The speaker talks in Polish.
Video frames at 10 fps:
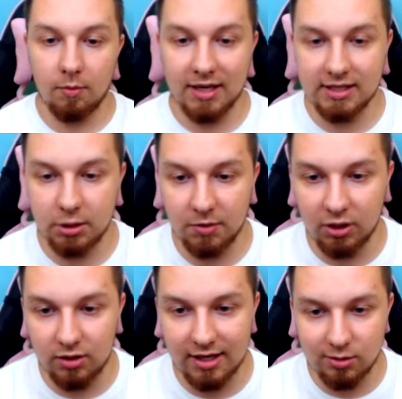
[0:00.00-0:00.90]
Dobra, jesteśmy i
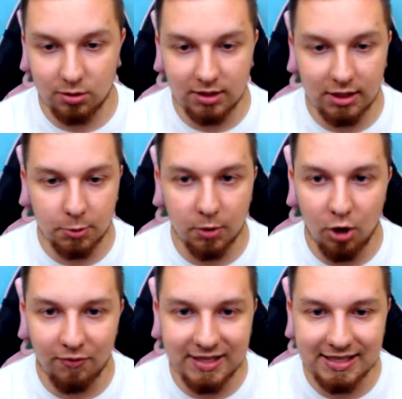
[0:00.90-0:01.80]
od razu zostaliśmy
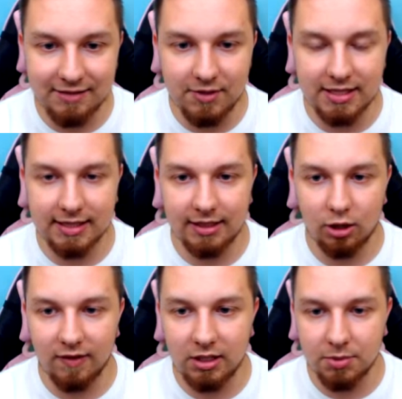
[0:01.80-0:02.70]
ofensywnie
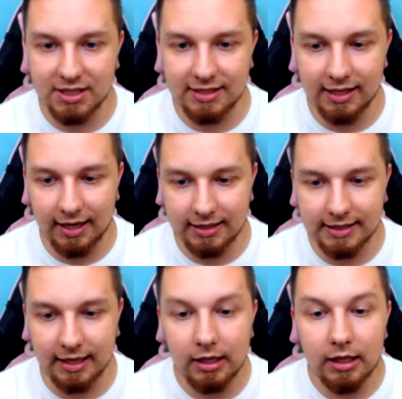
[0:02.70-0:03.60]
zaatakowani przez T-Rexa.
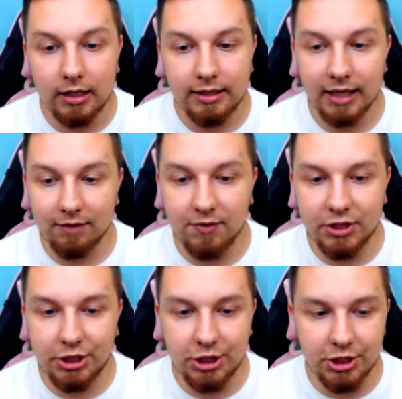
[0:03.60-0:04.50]
Jak
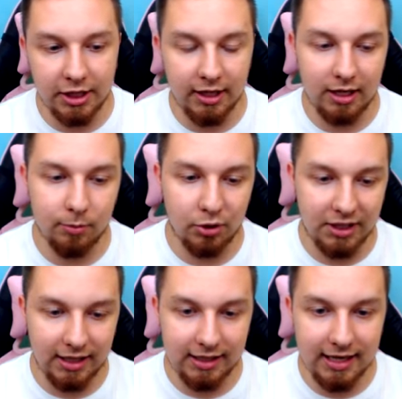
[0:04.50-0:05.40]
widzicie albo
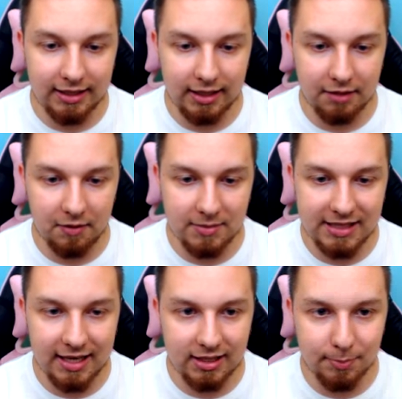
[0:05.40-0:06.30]
nie, ja nagrywam
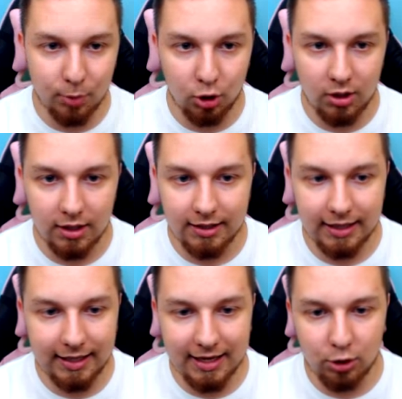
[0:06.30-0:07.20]
zaraz po
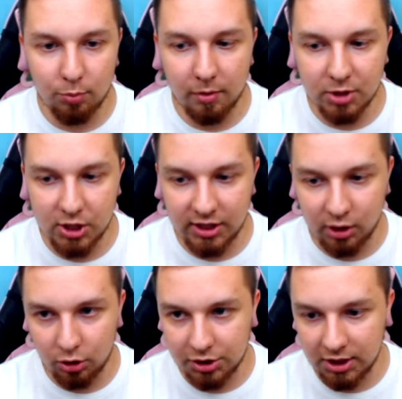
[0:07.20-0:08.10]
nagraniu
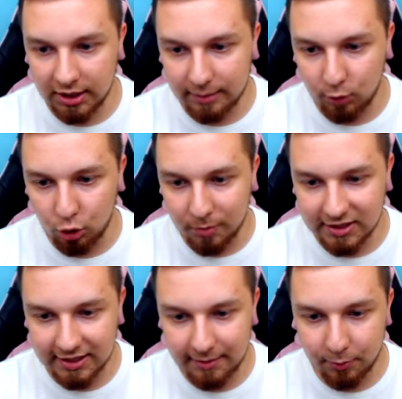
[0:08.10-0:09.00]
poprzedniego odcinka, bo lubię
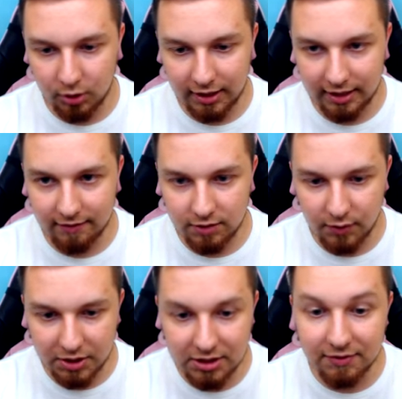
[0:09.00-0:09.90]
sobie ponagrywać
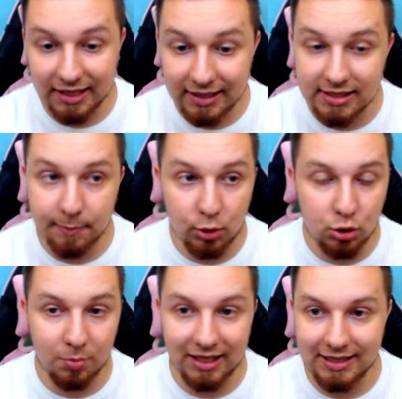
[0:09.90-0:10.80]
właśnie w taki
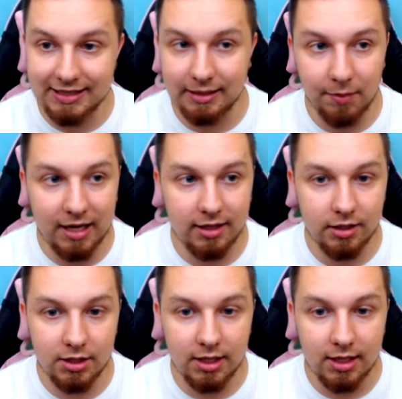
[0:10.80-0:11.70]
sposób Tasty Planet,
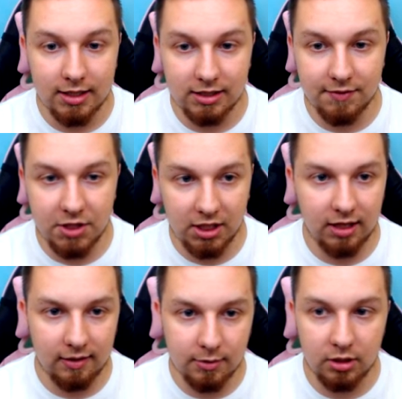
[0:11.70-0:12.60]
że zazwyczaj
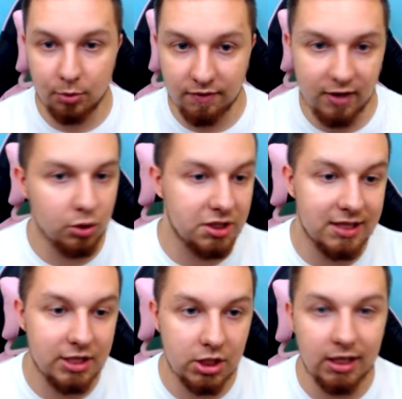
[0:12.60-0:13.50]
nagrałem sobie po dwa
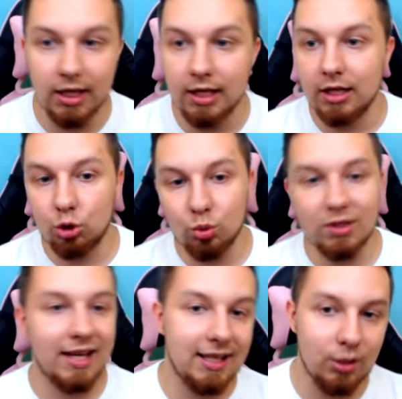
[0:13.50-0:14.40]
odcineczki.
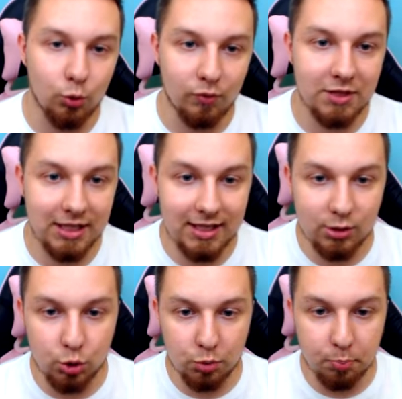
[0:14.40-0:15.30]
Tutaj i ówdzie
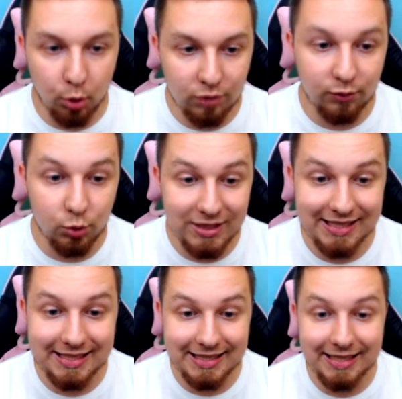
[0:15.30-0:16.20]
jest już po
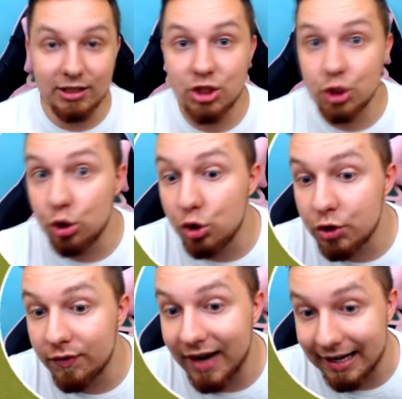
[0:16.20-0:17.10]
22
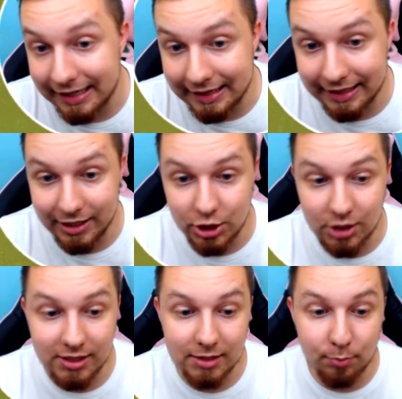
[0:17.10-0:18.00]
czwartej,
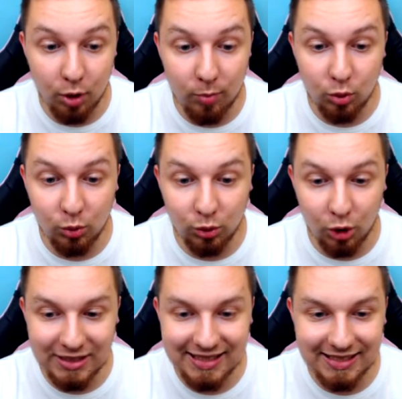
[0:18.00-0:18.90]
czyli jest po
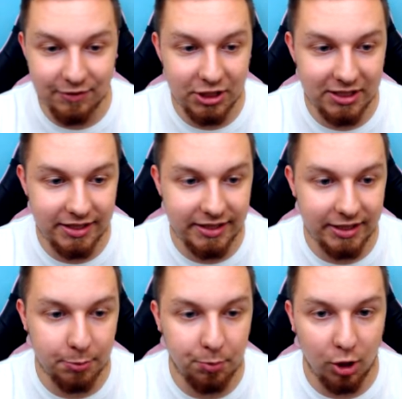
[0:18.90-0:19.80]
północy, wszyscy
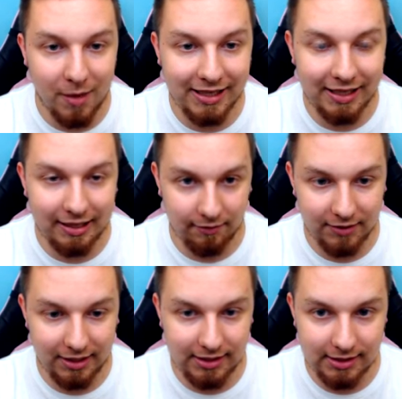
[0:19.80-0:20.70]
śpią, a ja gram w
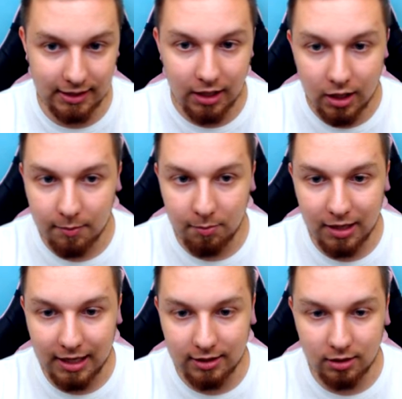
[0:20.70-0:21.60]
Tasty
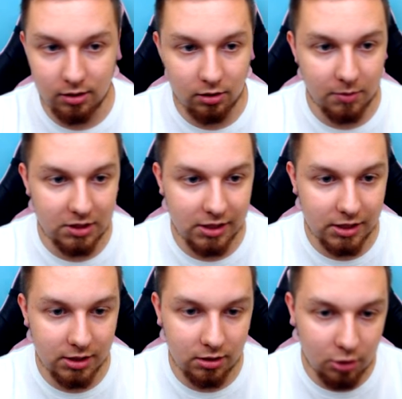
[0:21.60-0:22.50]
Planet. To myślę,
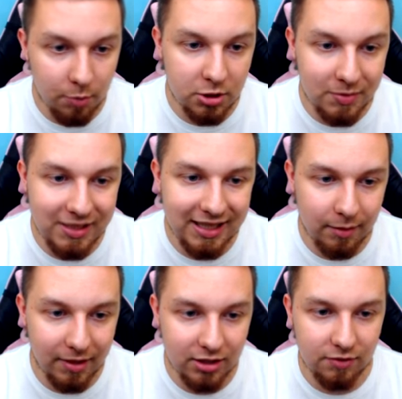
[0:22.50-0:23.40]
że to brzmi
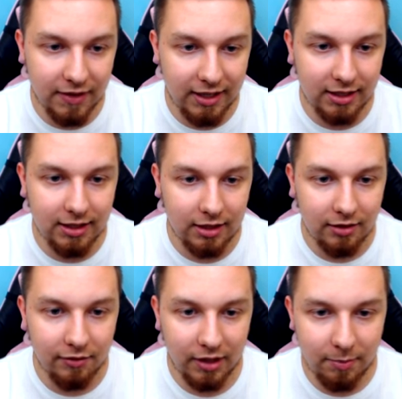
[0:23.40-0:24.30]
jak bardzo fajny,
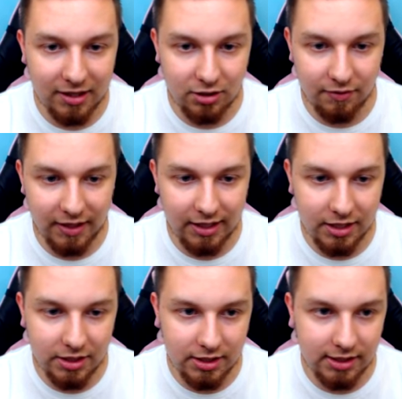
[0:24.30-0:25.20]
jak bardzo fajna
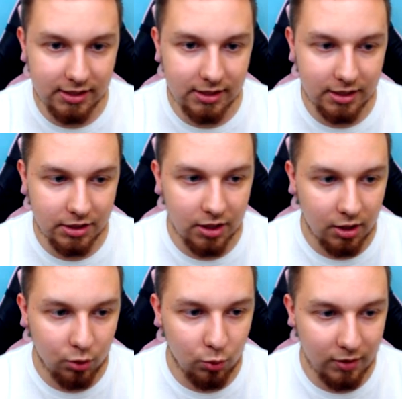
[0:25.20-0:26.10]
rzecz. Jest też,
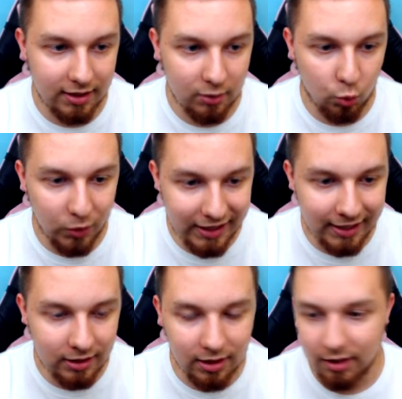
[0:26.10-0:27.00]
kurde,
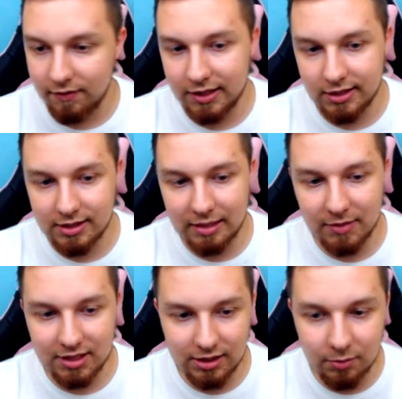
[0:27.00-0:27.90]
weekend, więc
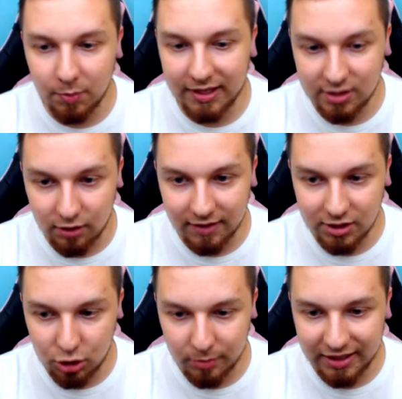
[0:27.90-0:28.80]
zamiast imprezować
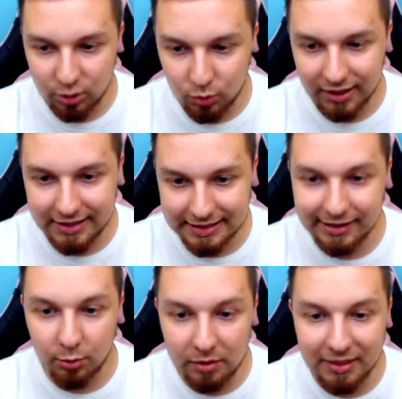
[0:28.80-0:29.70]
sobie tutaj ze
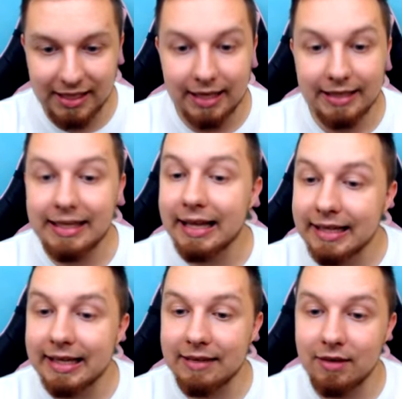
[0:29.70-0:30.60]
znajomymi, ja
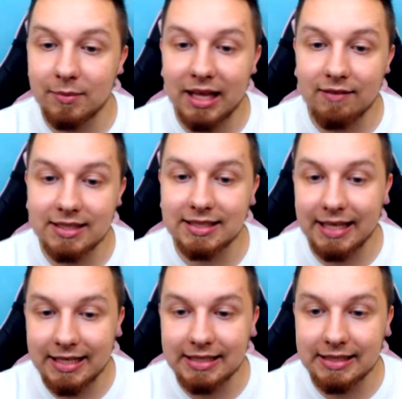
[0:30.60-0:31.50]
nagrywam dla was
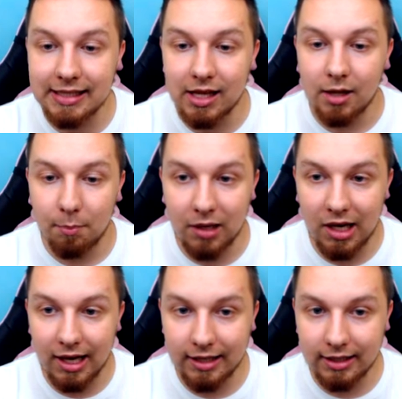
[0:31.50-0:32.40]
Tasty
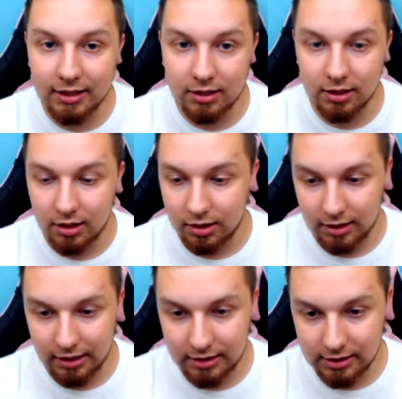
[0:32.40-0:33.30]
Planet.
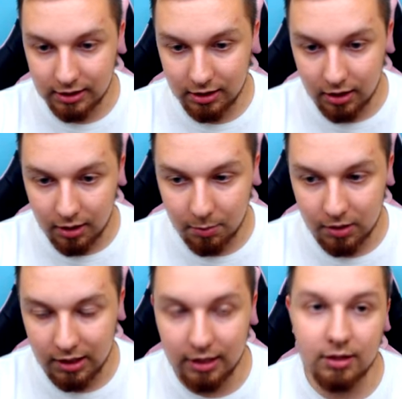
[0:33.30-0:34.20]
Tasty
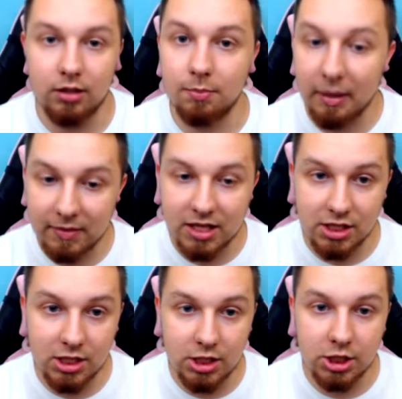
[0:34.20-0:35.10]
Planet. Mam
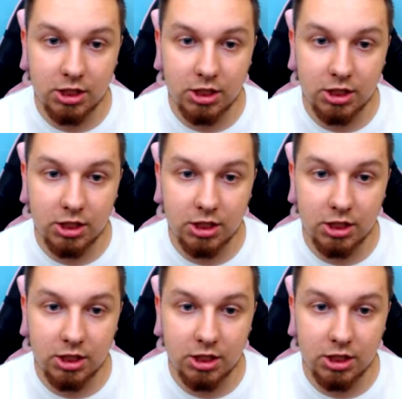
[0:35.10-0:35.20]
nadzieję,